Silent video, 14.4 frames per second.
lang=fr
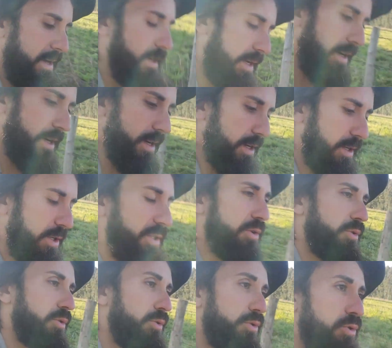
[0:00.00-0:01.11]
Euh, je
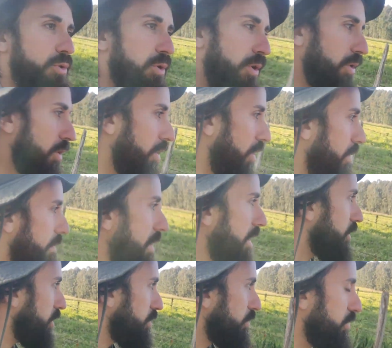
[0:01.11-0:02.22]
suis en,
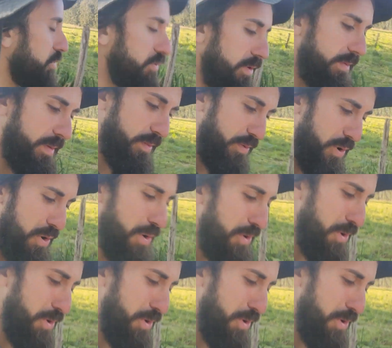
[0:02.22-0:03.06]
marche, je me souviens même plus.